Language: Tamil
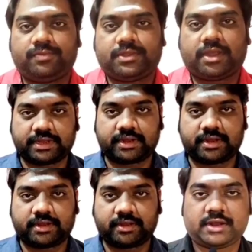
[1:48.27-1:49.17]
யூடியூப்
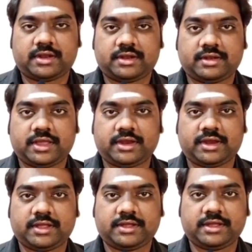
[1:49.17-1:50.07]
சேனல்
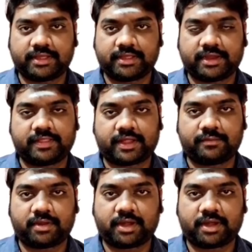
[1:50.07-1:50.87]
நேர்களுக்கு எனது அன்பான